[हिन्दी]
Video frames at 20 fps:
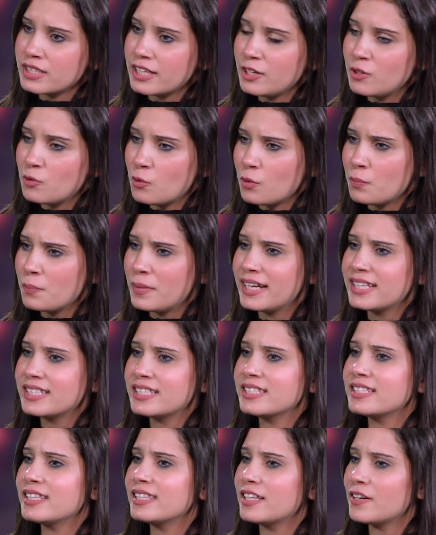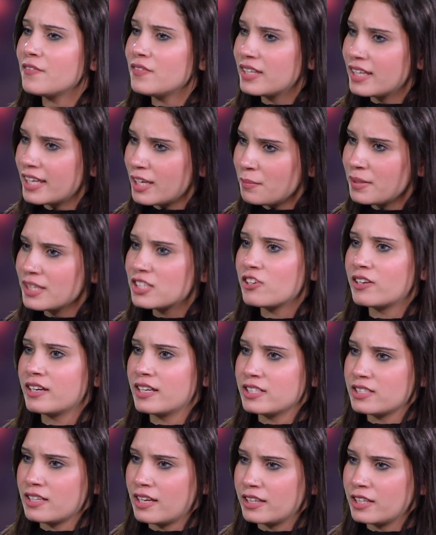सारे लोग मेडिसिन की तरफ नहीं भी
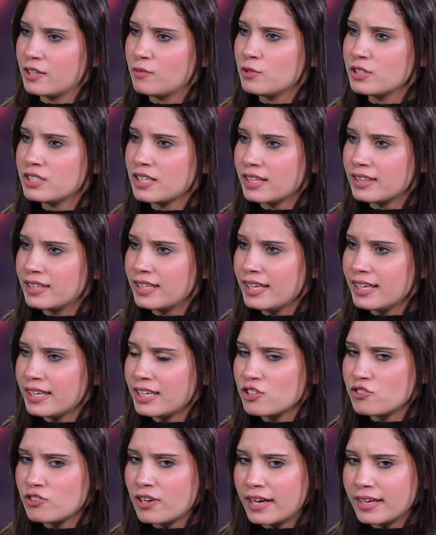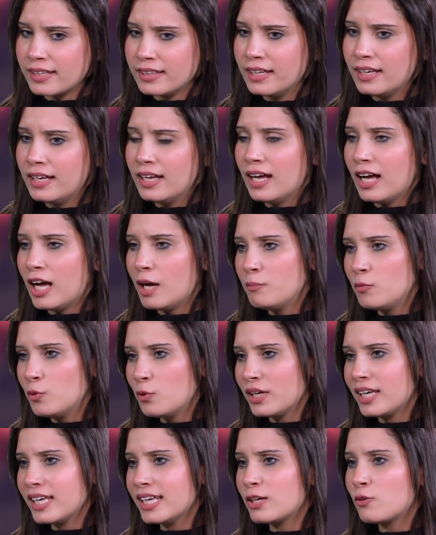जाना चाहते वो चाहते हैं कि शायद हम
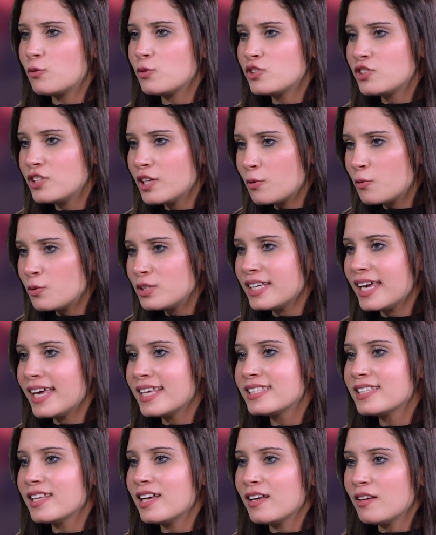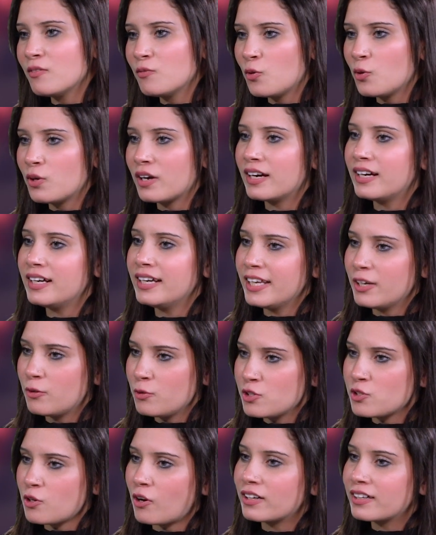लोग कुछ ना कुछ ऐसा वो कर लें
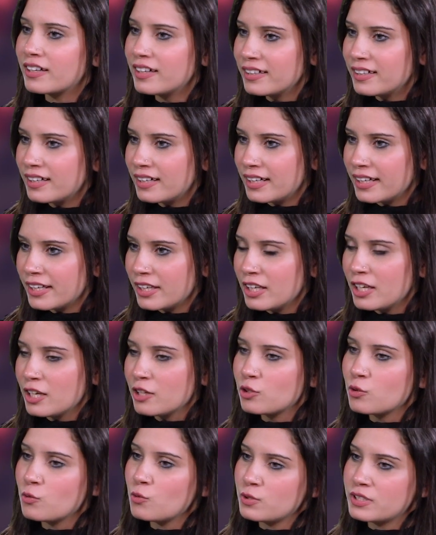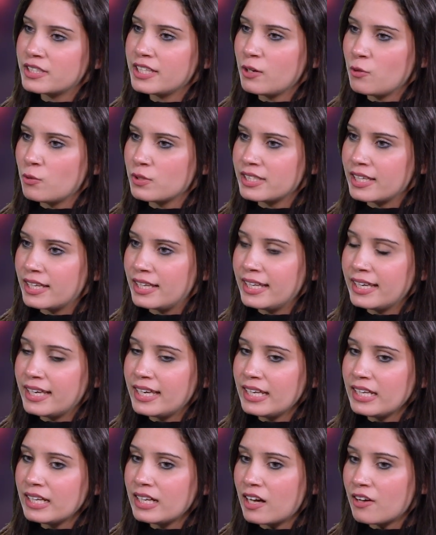कोई शॉर्टकट कर लें तो उससे हो जाए
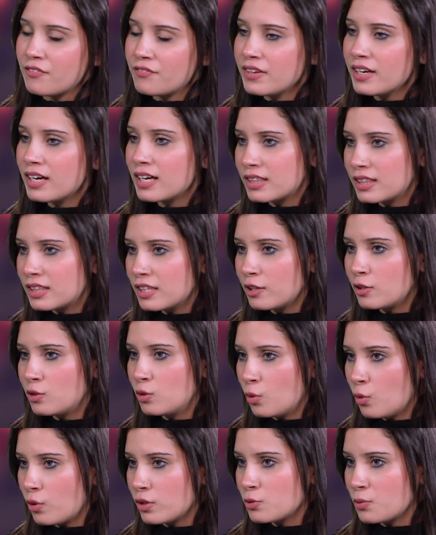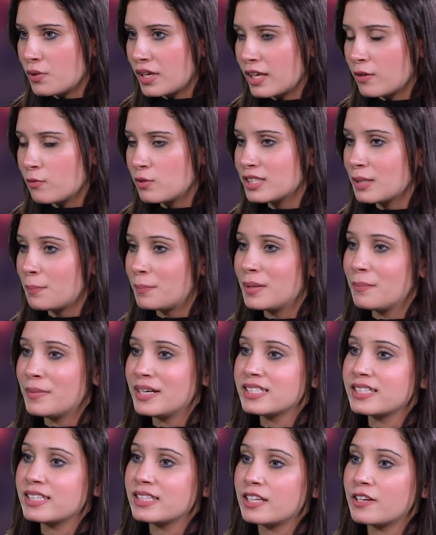लेकिन काफ़ी हद तक लोग जो हैं वो
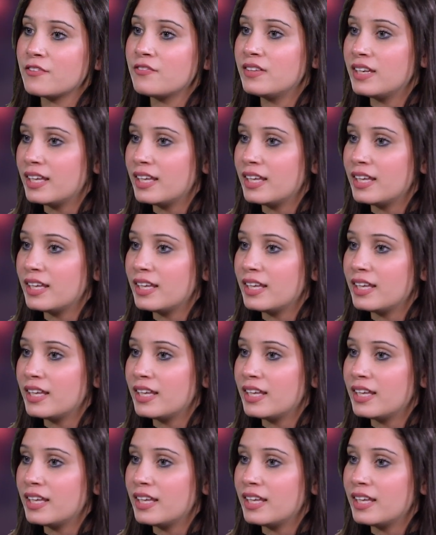सप्लीमेंट्स की तरफ